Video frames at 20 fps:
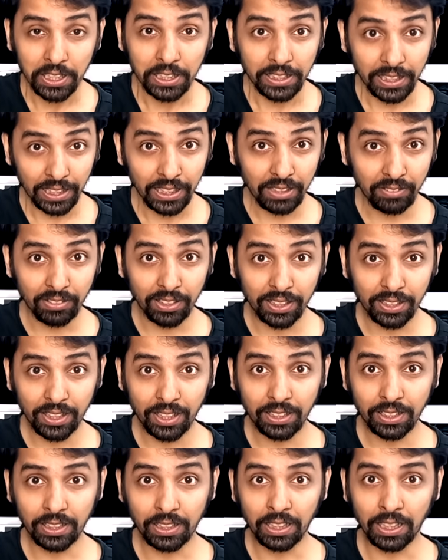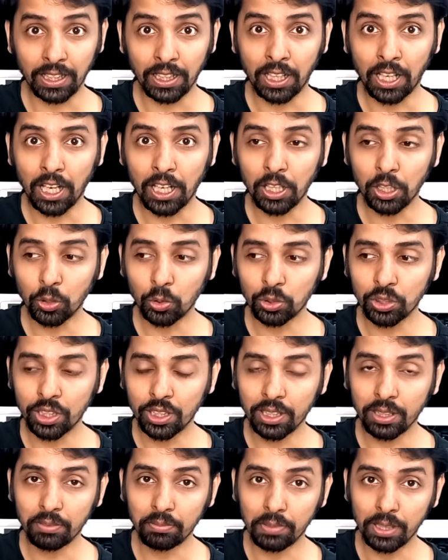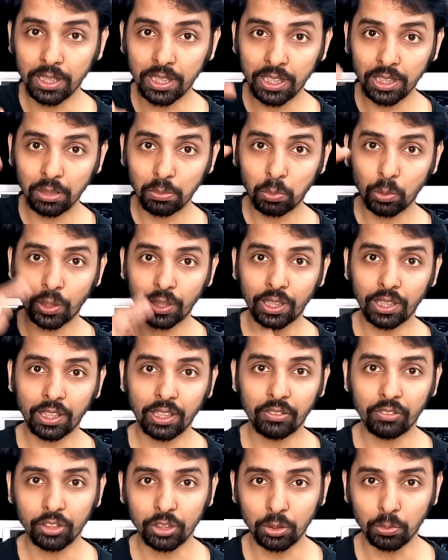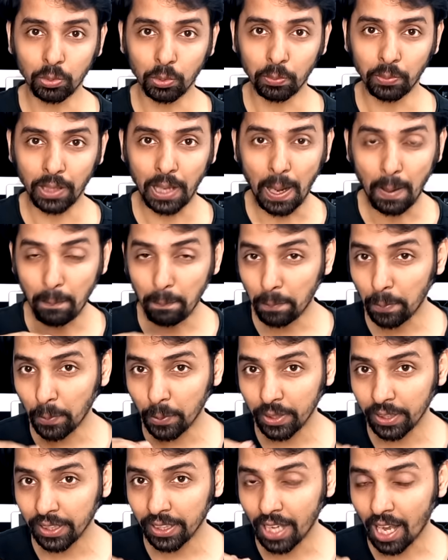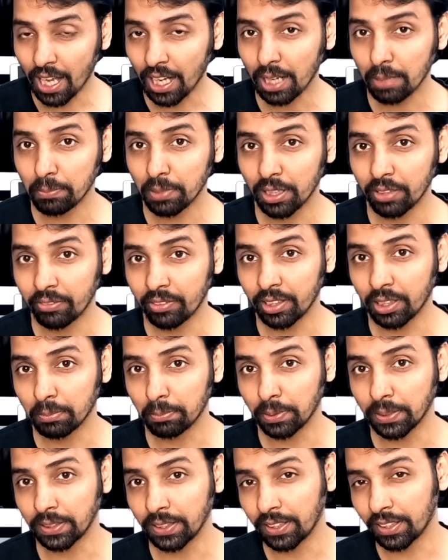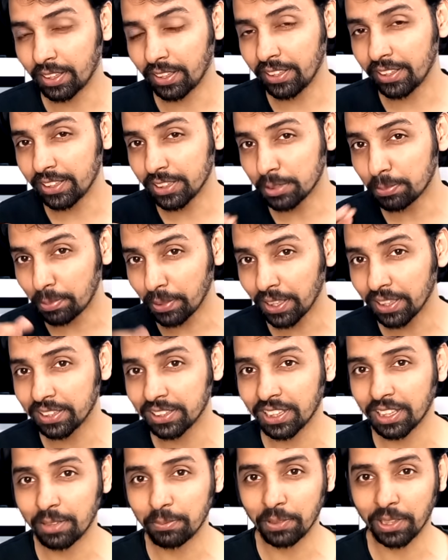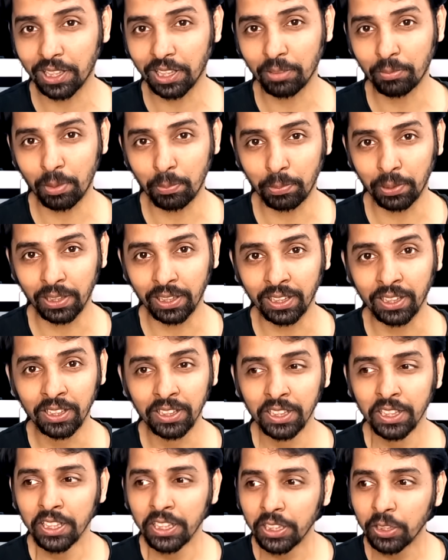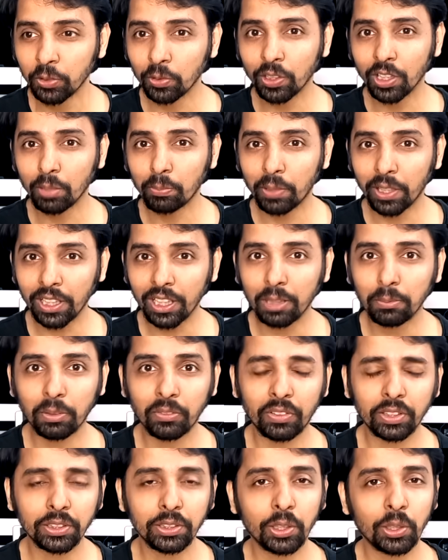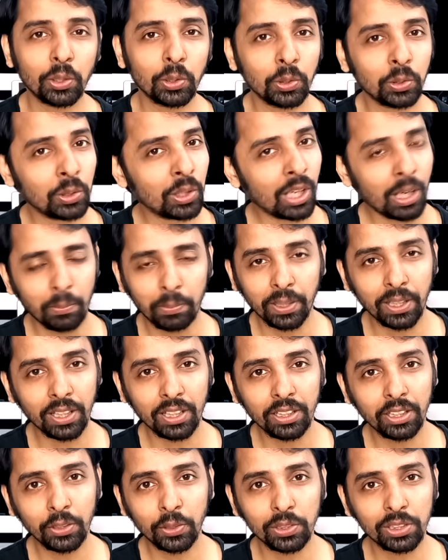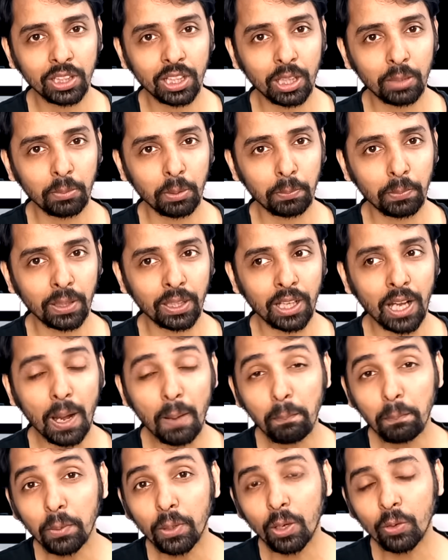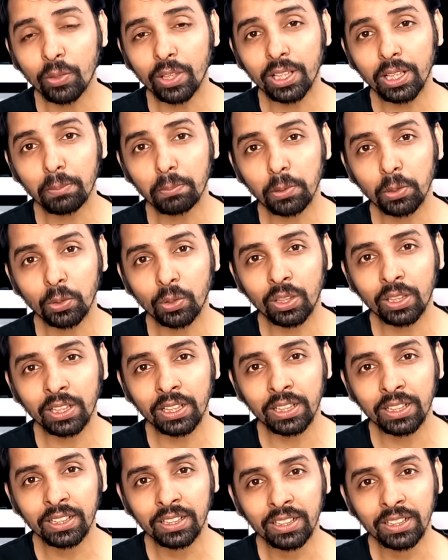இதே லெவலில் தான் இருக்கீங்க ஆனால் கொஞ்சம் நீங்கள் மேலே போயிட்டீங்கன்னு வச்சுப்போமே அப்போது நீங்கள் யாராக மாறுவீங்கன்னு பார்த்தீங்கன்னா இன்ஸ்பிரேஷனாக மாற ஆரம்பிப்பீங்க இவங்கள மாதிரி நம்ம வந்துடணும் அப்படின்றத யோசிக்க ஆரம்பிப்பாங்க அப்போது அவங்க என்ன பண்ணுவாங்க